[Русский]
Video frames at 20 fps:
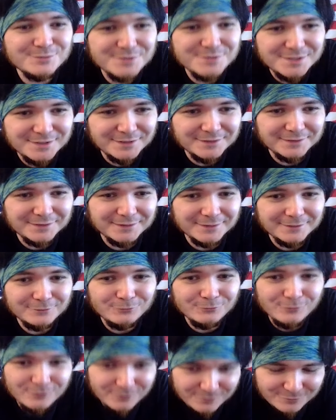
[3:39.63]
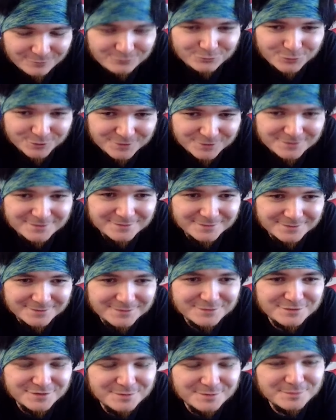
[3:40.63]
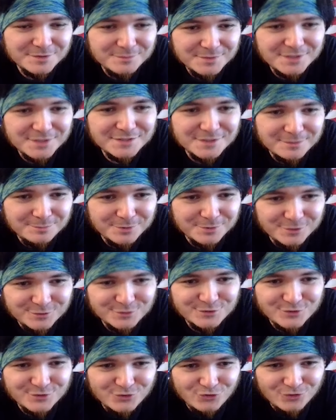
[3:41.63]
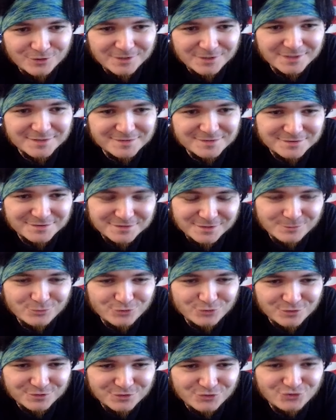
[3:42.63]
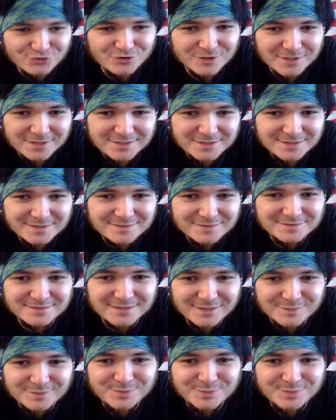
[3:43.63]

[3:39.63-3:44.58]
Но вот, э, тем не менее, придется считаться с тем, что США есть, как